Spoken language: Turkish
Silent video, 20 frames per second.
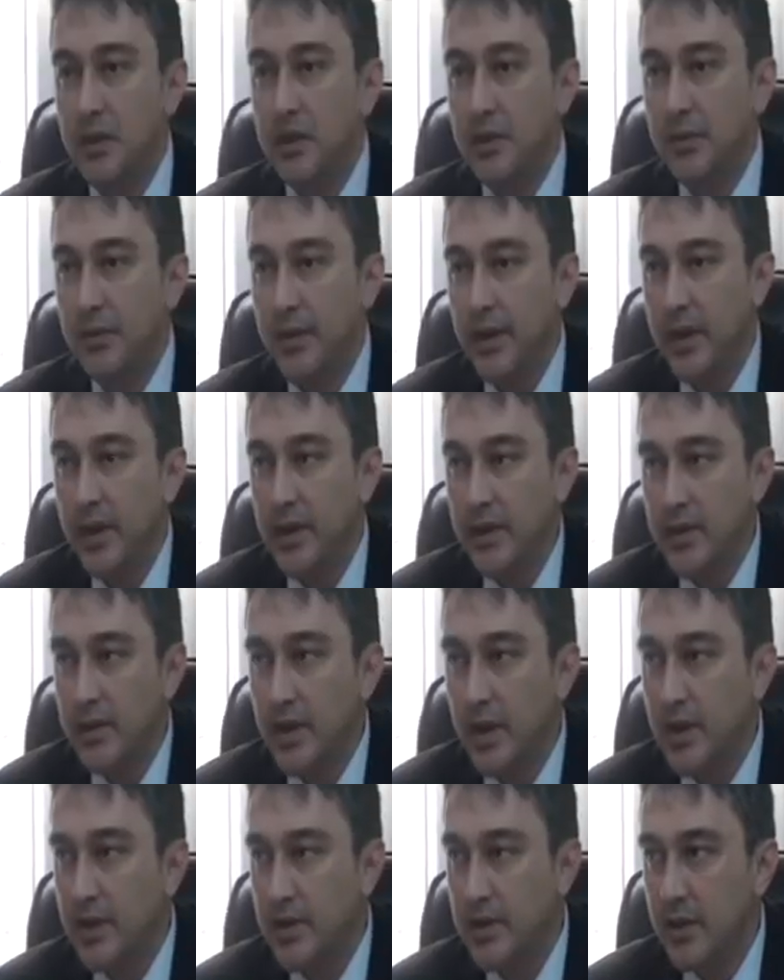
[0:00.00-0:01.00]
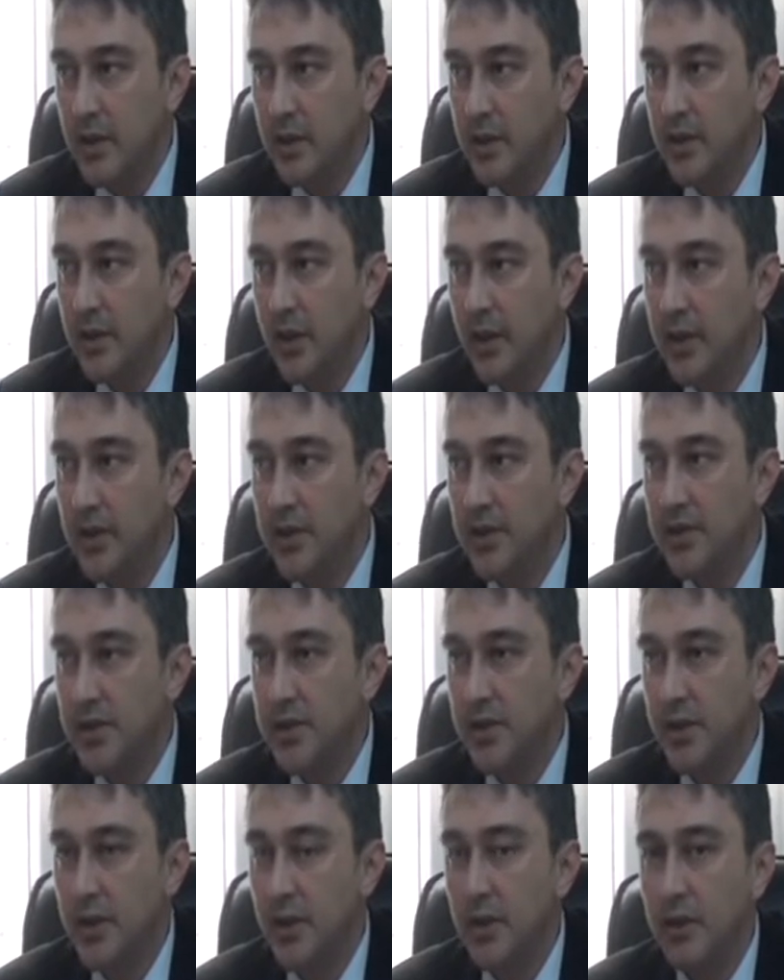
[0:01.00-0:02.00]
Grip ve nezle hastalığı her
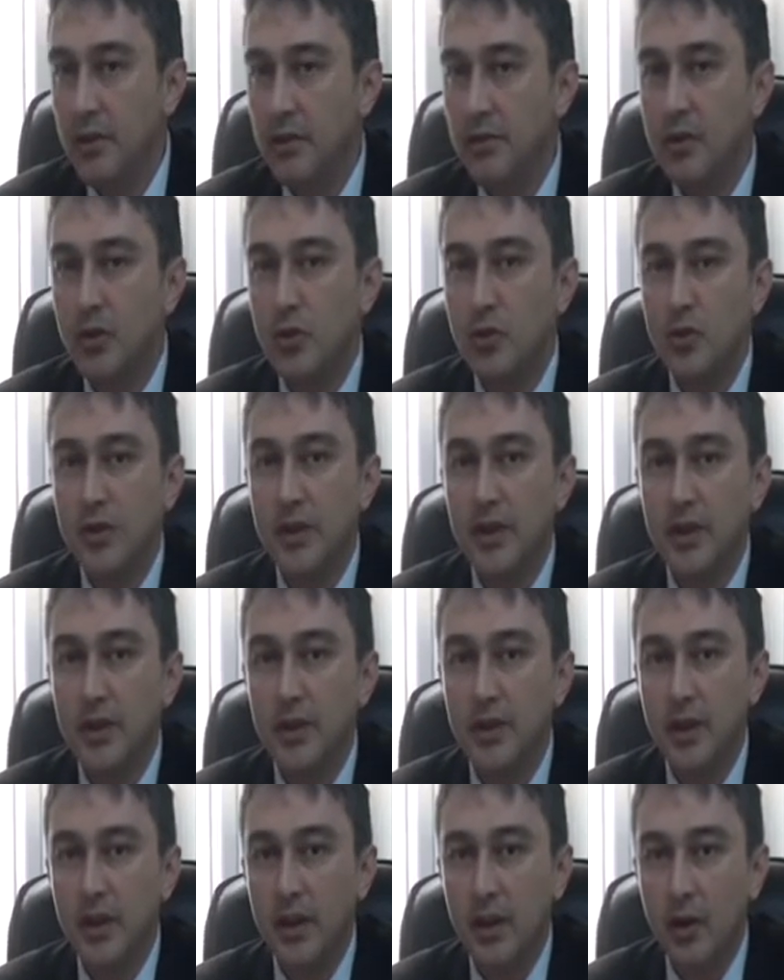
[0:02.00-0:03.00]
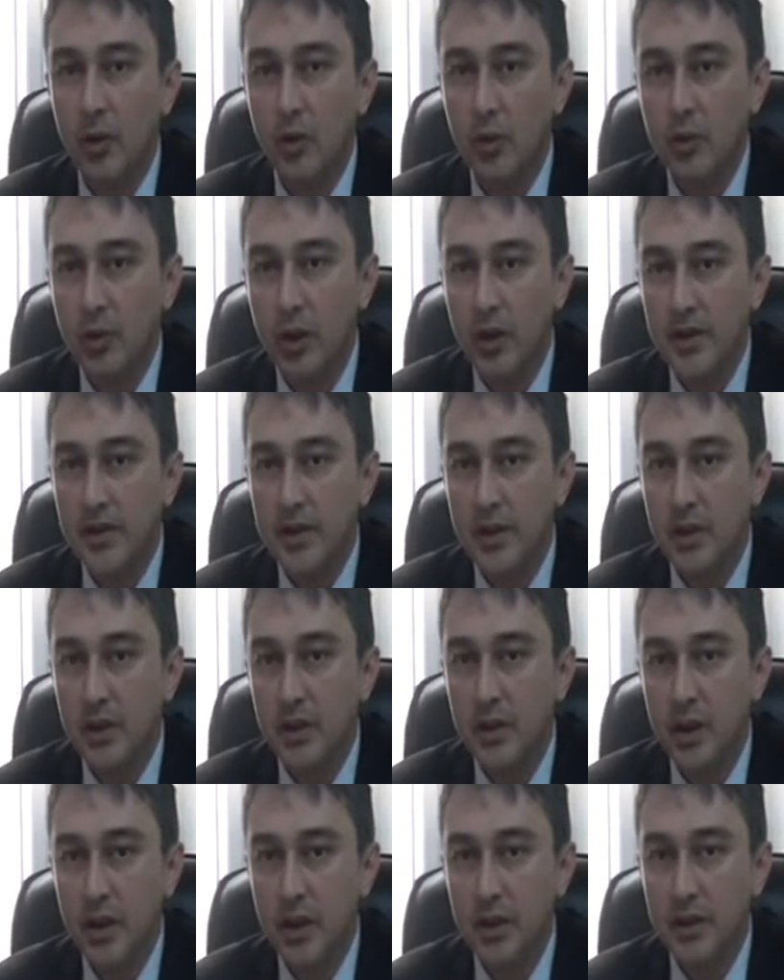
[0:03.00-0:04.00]
ikisi de virüsten neden olduğu
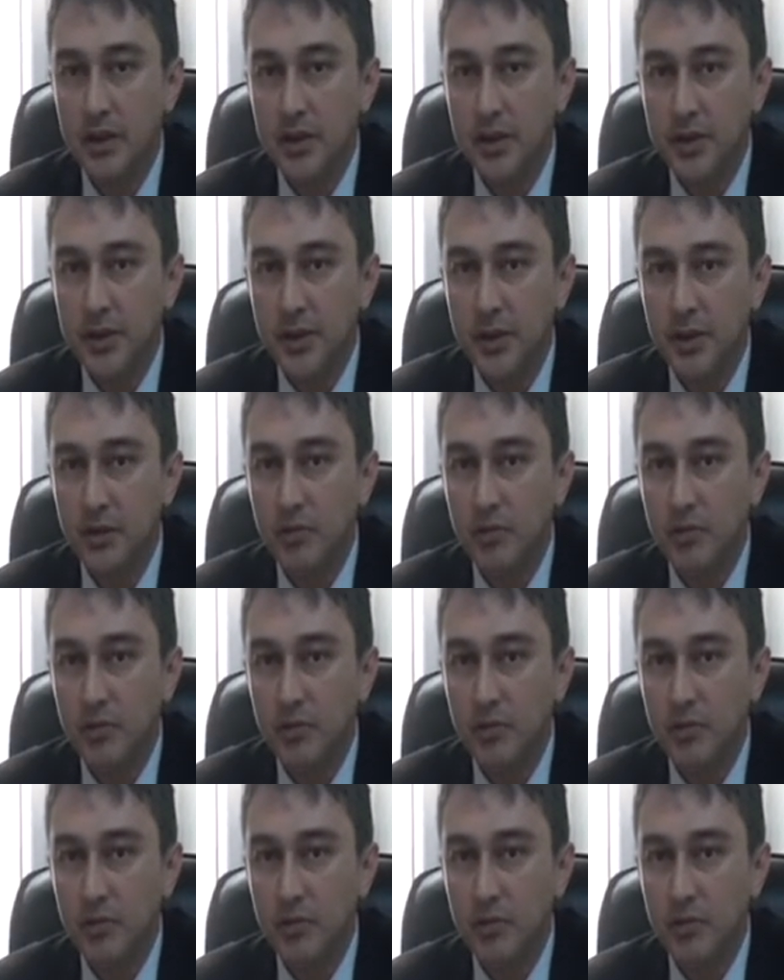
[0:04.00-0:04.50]
hastalıklardır.